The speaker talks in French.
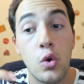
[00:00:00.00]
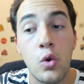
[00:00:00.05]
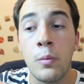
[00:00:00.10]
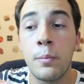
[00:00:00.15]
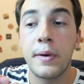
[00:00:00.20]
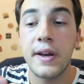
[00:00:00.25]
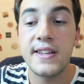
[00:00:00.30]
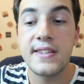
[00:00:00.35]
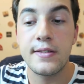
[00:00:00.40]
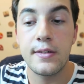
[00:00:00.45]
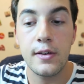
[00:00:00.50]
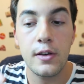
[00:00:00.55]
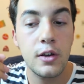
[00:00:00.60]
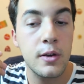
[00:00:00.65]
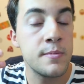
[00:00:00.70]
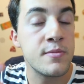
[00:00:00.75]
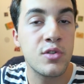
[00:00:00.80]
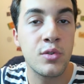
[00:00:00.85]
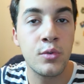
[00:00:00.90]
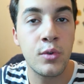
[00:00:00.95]
Le
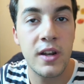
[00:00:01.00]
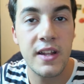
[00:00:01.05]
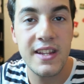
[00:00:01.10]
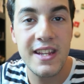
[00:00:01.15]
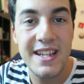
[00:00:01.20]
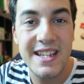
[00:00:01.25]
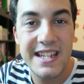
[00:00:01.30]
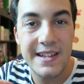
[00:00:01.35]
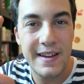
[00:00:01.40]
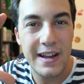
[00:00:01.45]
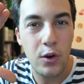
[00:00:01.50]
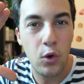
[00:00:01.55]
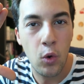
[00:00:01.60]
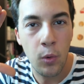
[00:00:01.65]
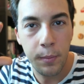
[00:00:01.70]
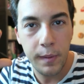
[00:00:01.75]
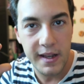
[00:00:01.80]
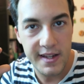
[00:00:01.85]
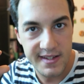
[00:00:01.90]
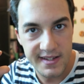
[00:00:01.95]
compresseur, comme son nom l'indique, ça va
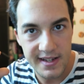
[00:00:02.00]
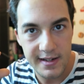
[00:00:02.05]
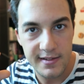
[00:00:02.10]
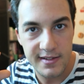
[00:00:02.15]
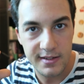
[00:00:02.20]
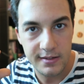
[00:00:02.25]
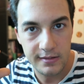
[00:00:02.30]
compresser le